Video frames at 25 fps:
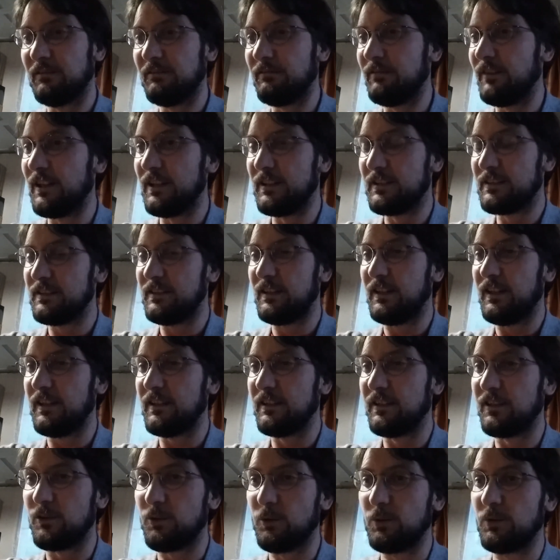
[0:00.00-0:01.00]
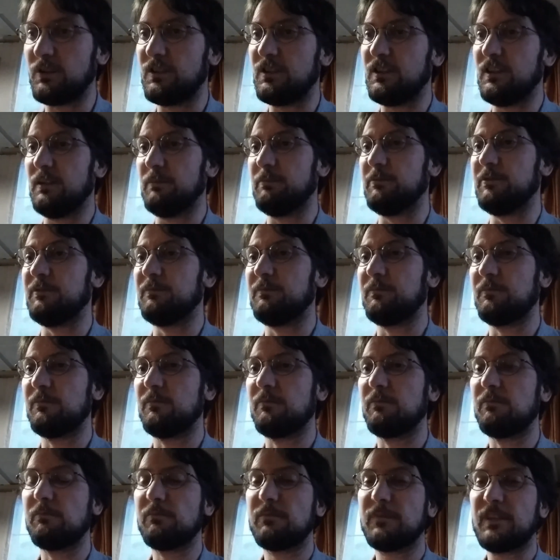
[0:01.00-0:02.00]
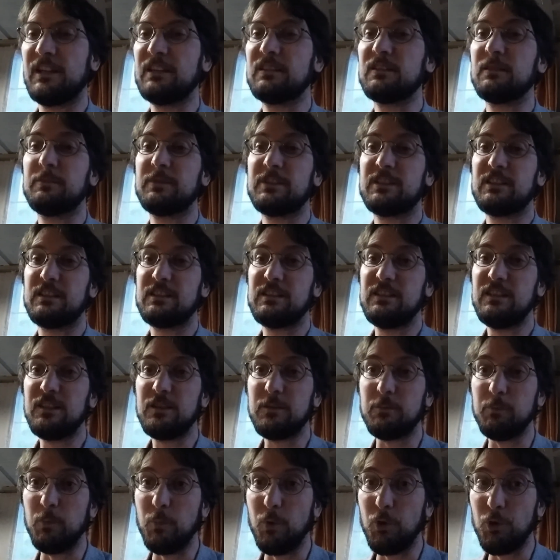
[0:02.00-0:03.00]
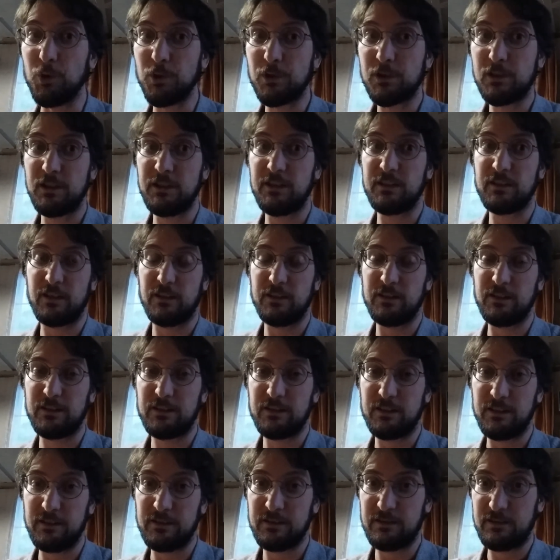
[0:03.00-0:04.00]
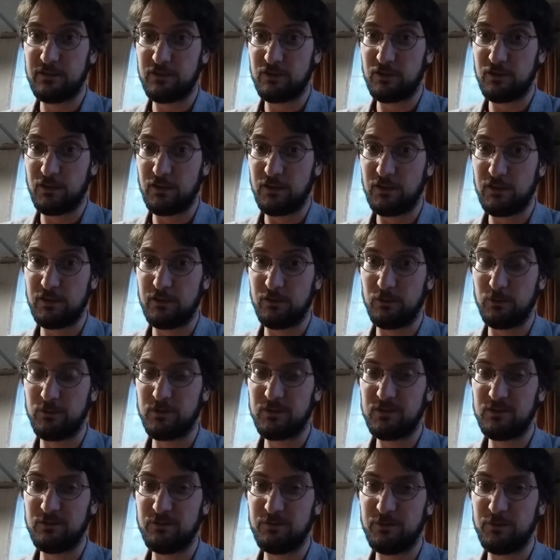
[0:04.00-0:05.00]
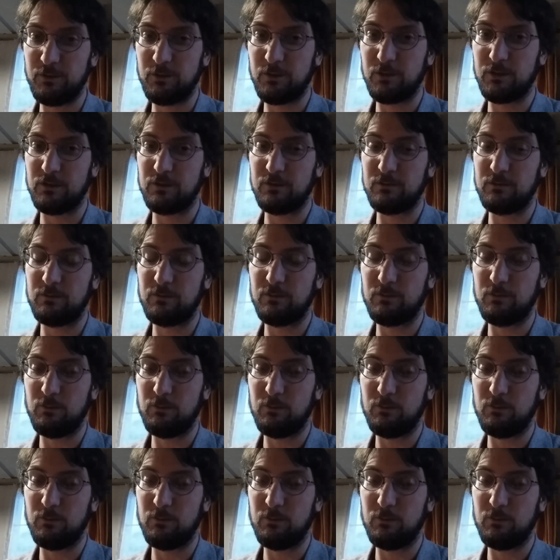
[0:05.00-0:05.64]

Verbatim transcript: weil sie einen Gott haben. Deshalb ist es nicht möglich, eine theistische Religion zu führen,